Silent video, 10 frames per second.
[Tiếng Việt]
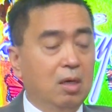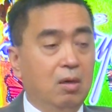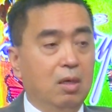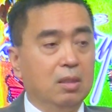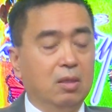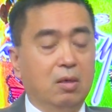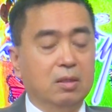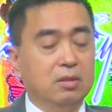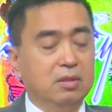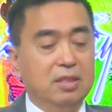họ
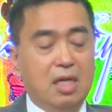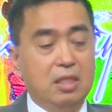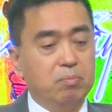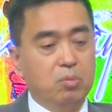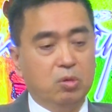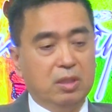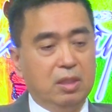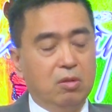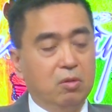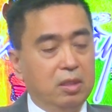họ gia nhập một
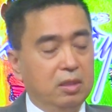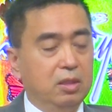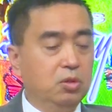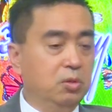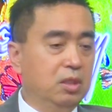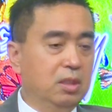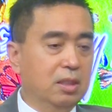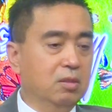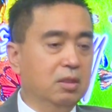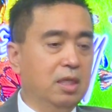cái hội thí dụ như
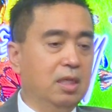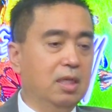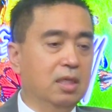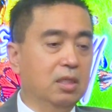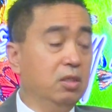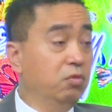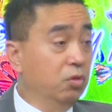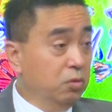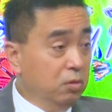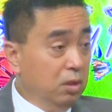là có thể là khiêu
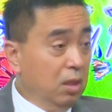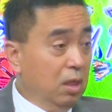vũ